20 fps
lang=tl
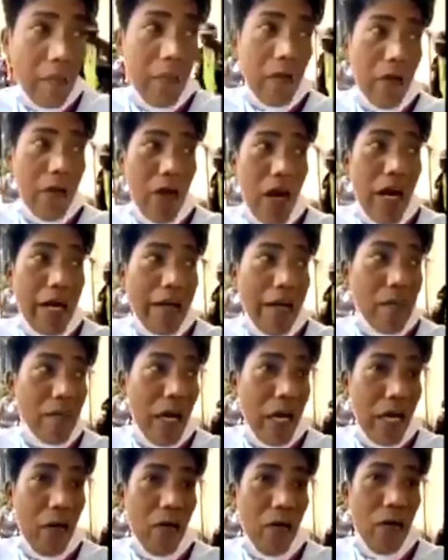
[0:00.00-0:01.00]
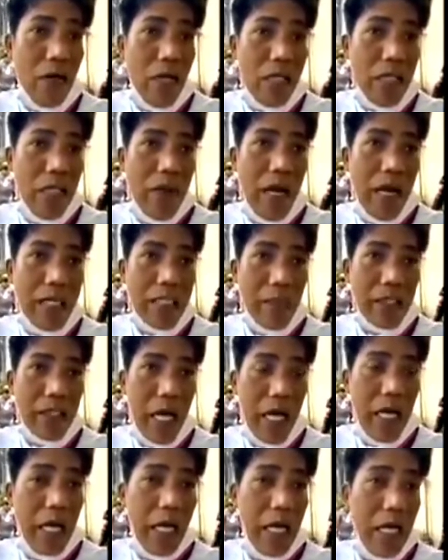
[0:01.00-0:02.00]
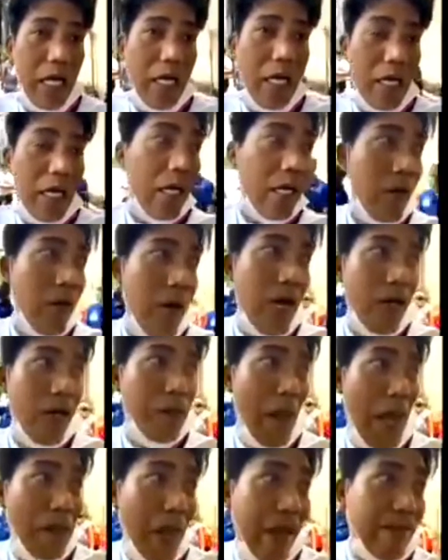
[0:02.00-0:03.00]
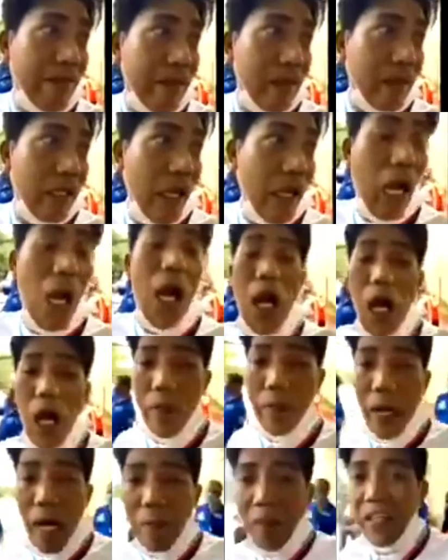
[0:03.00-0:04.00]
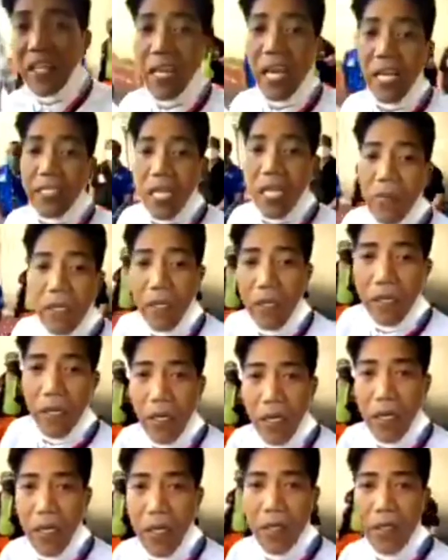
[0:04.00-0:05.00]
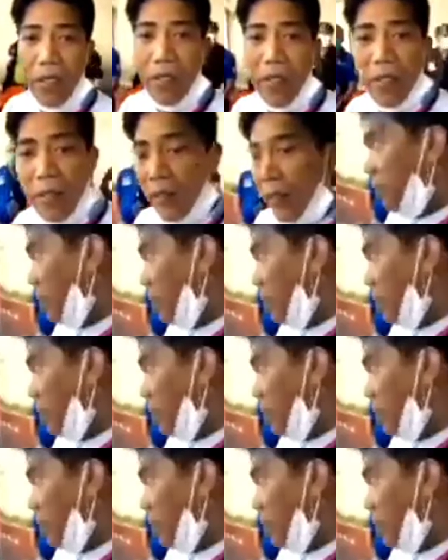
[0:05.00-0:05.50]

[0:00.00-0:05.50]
yan. Eh. Sinasabi ko yung arn-arn, malaki ulo na hindi bagay sa bata. Yung ah, yung puppet? Puppet, no? Oo, yung papel na sinasabi ko, oo.